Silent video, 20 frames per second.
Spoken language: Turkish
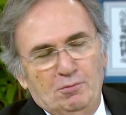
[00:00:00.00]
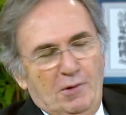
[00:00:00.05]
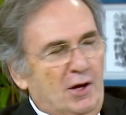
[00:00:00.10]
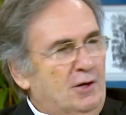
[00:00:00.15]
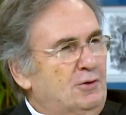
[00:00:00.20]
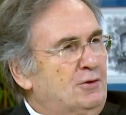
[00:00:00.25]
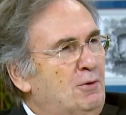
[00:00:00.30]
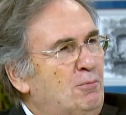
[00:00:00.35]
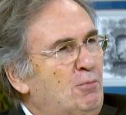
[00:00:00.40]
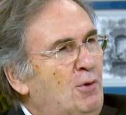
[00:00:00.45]

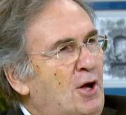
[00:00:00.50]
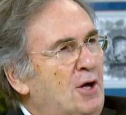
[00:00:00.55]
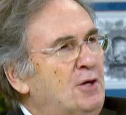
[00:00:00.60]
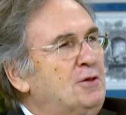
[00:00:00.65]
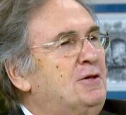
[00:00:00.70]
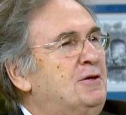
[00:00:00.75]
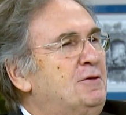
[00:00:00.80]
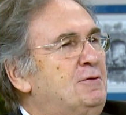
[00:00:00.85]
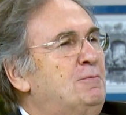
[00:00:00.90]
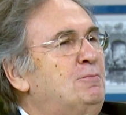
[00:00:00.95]

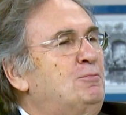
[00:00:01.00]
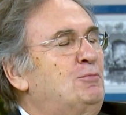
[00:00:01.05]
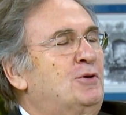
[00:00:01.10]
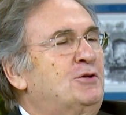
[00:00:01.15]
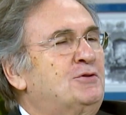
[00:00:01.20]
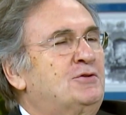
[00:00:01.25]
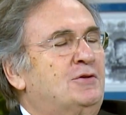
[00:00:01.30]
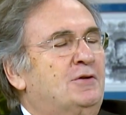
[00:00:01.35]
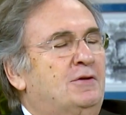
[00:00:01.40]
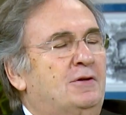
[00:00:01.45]
merhaba dedim
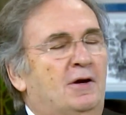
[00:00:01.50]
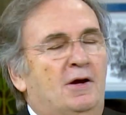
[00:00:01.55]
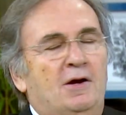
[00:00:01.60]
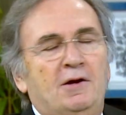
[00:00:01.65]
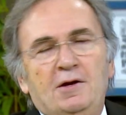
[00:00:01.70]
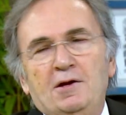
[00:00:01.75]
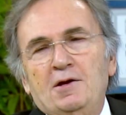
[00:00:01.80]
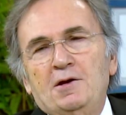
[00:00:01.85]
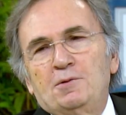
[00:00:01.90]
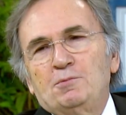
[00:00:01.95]
mesela.
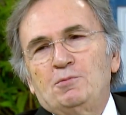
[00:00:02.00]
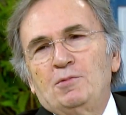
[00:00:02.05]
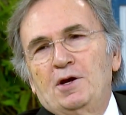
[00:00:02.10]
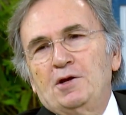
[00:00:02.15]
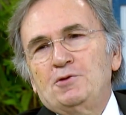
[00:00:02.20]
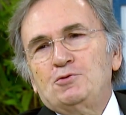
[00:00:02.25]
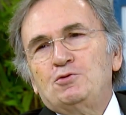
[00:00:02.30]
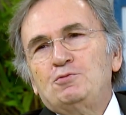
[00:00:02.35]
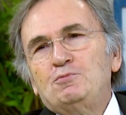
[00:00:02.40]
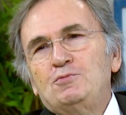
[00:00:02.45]

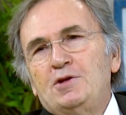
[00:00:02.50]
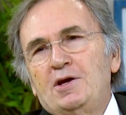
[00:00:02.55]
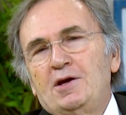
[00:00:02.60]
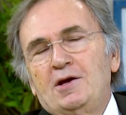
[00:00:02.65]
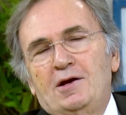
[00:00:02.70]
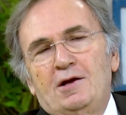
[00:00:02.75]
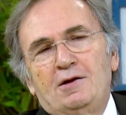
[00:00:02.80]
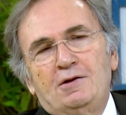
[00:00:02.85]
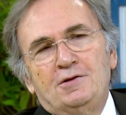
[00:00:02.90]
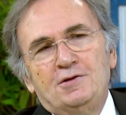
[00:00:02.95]
Ben tüm
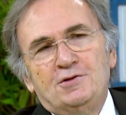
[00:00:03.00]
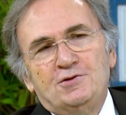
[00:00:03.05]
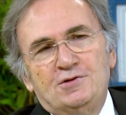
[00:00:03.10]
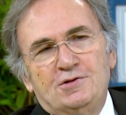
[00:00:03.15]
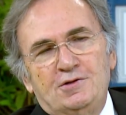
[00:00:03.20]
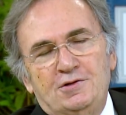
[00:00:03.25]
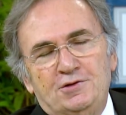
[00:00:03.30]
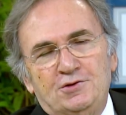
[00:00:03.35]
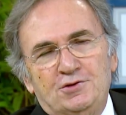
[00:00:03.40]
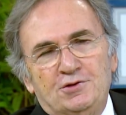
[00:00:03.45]
değerli
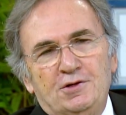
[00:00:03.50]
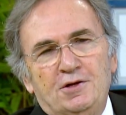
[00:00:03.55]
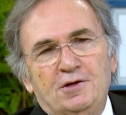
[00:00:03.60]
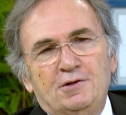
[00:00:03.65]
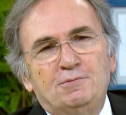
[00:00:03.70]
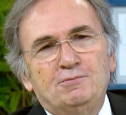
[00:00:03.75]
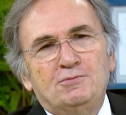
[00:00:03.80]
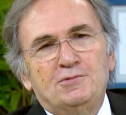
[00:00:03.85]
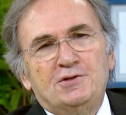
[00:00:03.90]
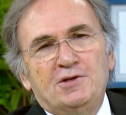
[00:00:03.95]

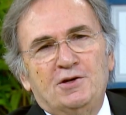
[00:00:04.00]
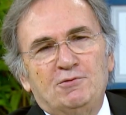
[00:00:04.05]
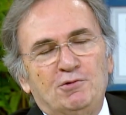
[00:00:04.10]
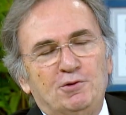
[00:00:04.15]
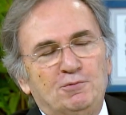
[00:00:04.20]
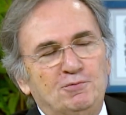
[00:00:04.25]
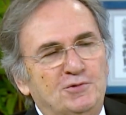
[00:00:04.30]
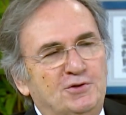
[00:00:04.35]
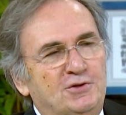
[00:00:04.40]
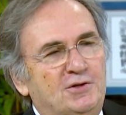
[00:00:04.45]
izleyicilerimize ve
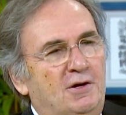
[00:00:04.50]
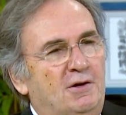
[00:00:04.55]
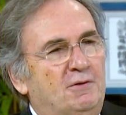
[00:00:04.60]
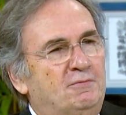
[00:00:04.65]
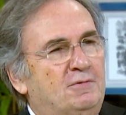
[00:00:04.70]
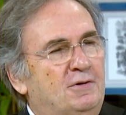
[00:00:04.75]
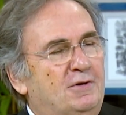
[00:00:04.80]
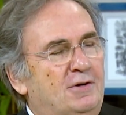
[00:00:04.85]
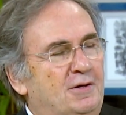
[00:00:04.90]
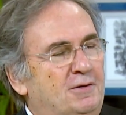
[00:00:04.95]

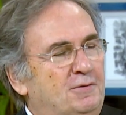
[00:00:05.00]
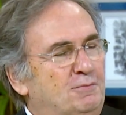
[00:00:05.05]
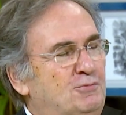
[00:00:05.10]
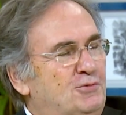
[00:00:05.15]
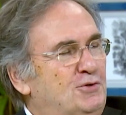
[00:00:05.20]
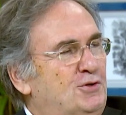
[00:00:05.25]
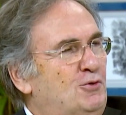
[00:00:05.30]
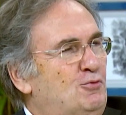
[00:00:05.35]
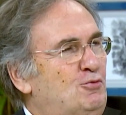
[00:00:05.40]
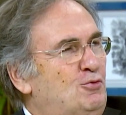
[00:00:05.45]

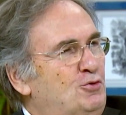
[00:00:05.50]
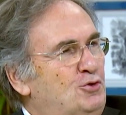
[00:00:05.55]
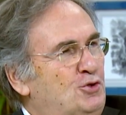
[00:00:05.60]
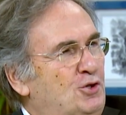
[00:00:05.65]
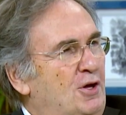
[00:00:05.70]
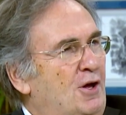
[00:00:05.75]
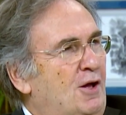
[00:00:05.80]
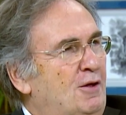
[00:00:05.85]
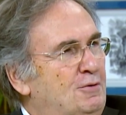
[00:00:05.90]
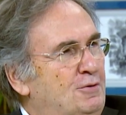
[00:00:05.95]
misafirlerimize hoş
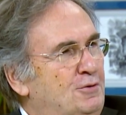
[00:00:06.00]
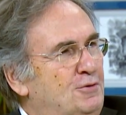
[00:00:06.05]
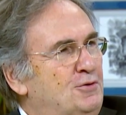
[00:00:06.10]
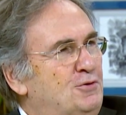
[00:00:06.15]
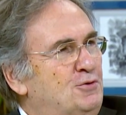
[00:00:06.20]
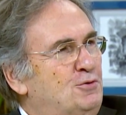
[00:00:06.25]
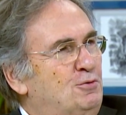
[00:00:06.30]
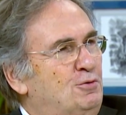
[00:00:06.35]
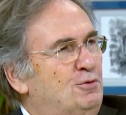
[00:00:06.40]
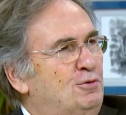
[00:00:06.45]

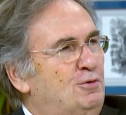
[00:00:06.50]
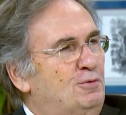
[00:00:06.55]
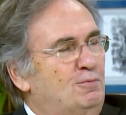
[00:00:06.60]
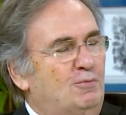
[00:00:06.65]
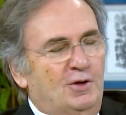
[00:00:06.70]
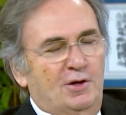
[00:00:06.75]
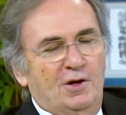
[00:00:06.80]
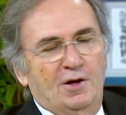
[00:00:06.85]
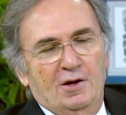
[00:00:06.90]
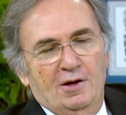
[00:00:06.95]
geldiniz diyorum.
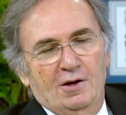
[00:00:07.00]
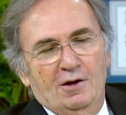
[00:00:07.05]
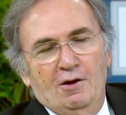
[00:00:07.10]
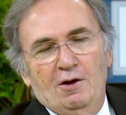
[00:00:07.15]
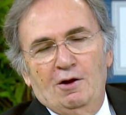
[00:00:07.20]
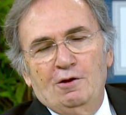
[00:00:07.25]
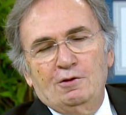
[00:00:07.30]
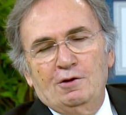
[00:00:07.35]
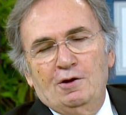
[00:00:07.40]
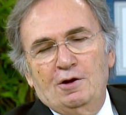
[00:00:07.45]

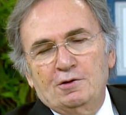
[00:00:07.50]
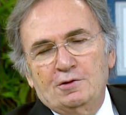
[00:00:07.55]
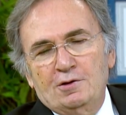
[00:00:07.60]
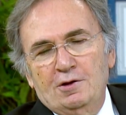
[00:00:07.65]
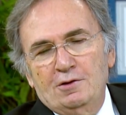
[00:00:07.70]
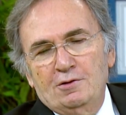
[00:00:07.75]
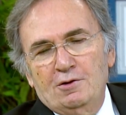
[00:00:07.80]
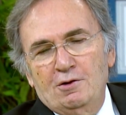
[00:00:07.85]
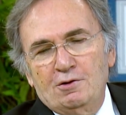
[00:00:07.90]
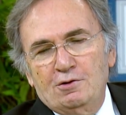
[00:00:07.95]

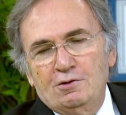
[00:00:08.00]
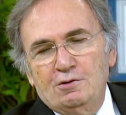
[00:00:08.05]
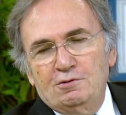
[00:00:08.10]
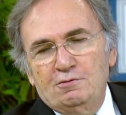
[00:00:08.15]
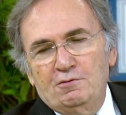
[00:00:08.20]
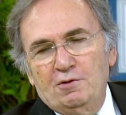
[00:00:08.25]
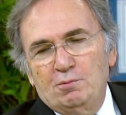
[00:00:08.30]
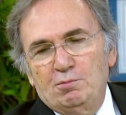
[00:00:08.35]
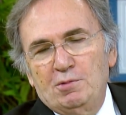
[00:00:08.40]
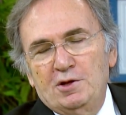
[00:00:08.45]
Allah'tan akıl
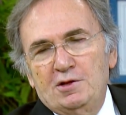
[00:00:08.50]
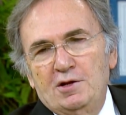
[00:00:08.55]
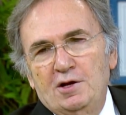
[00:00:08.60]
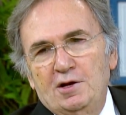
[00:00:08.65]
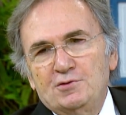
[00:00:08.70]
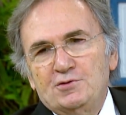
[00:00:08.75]
ve beden